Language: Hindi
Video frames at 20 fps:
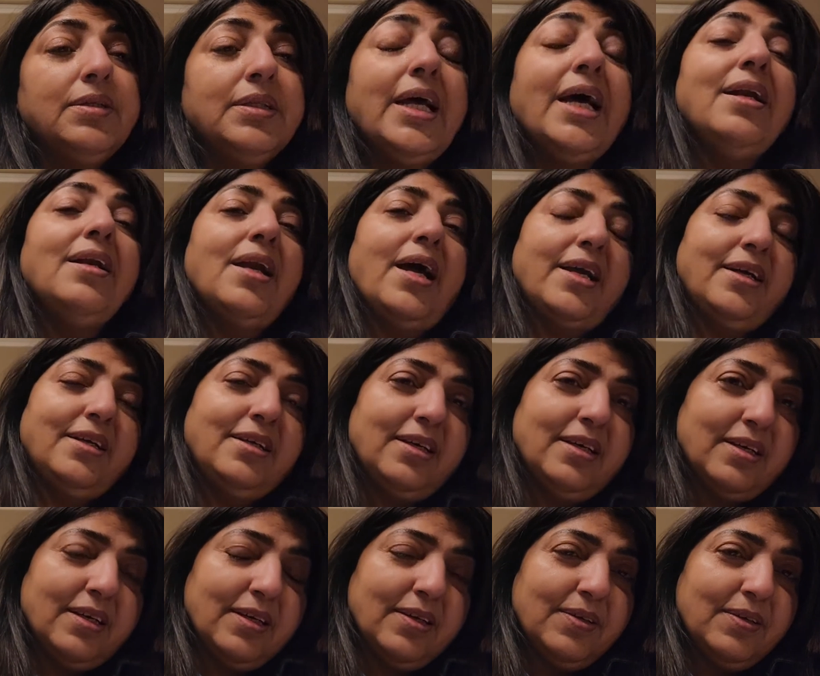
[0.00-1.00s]
देन लाइक
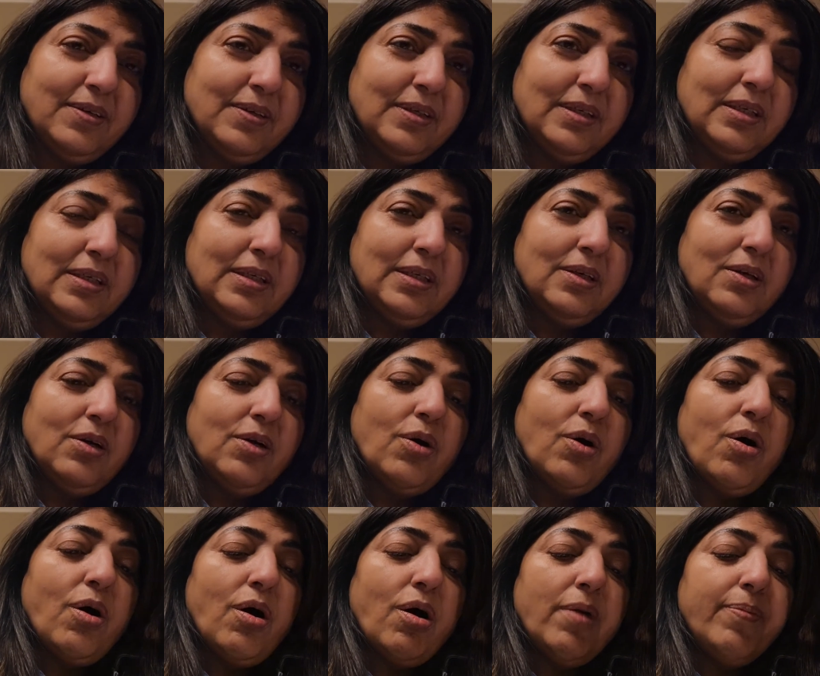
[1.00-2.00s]
करें
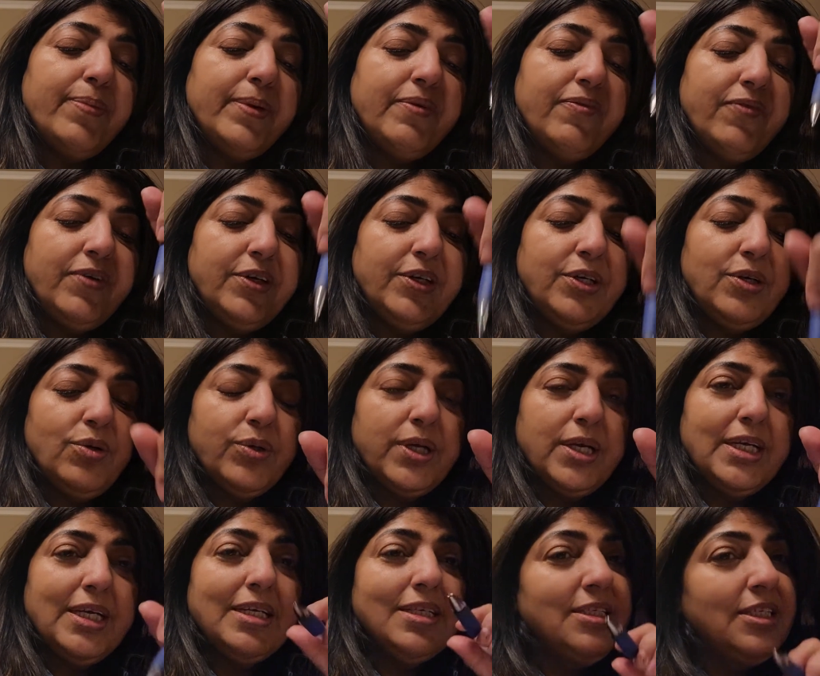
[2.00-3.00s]
और फिर वीडियो
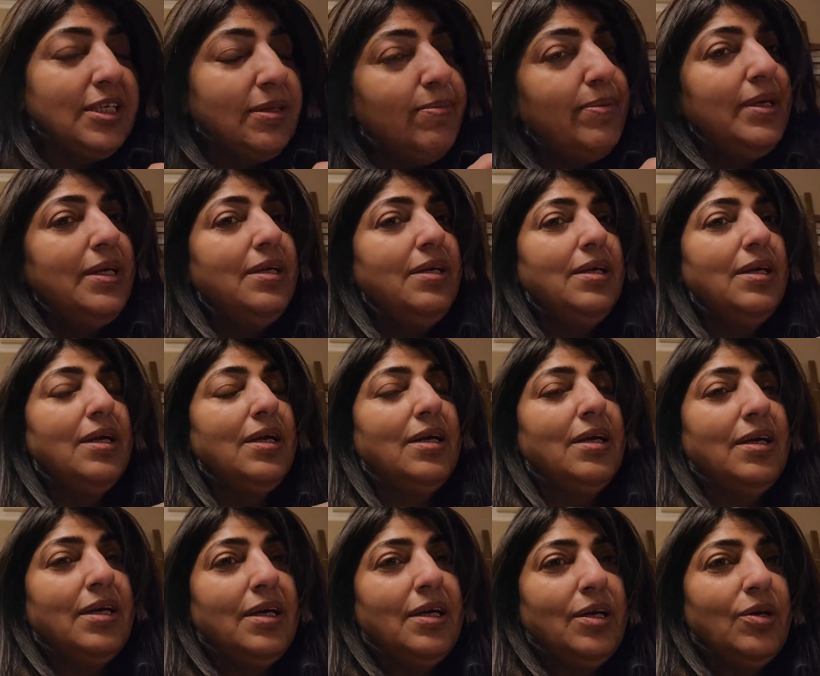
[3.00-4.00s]
के किसी भी
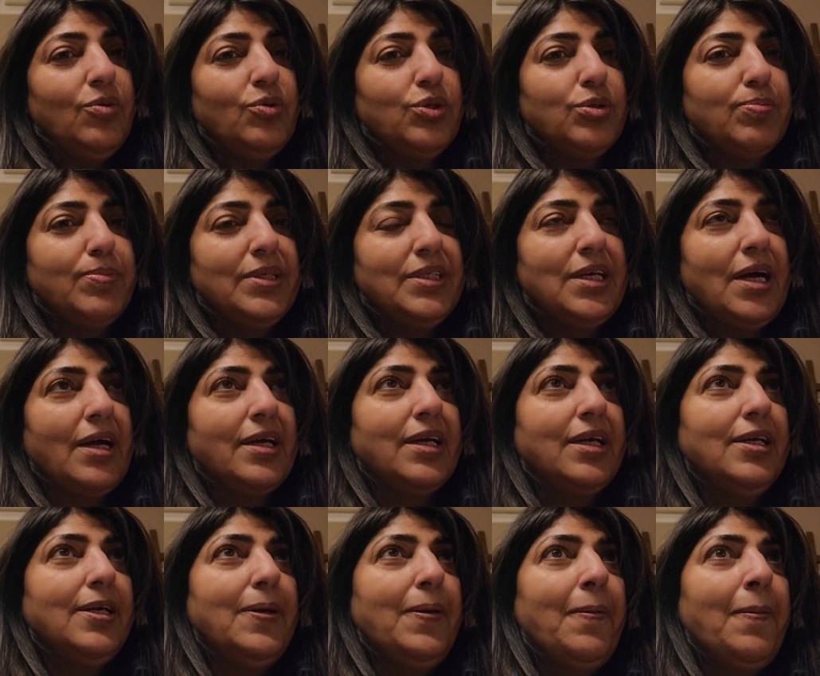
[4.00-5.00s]
उसमें
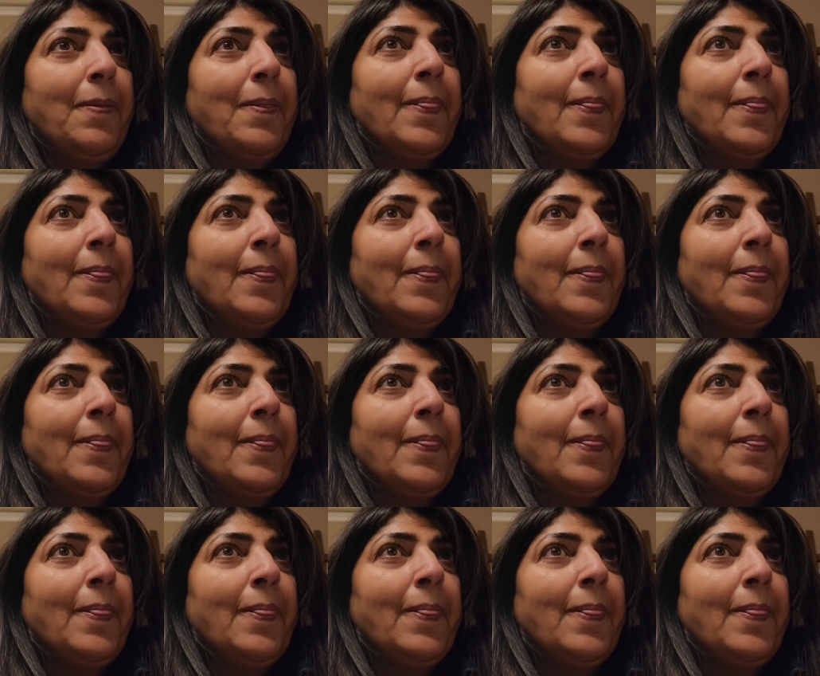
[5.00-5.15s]
जाके ना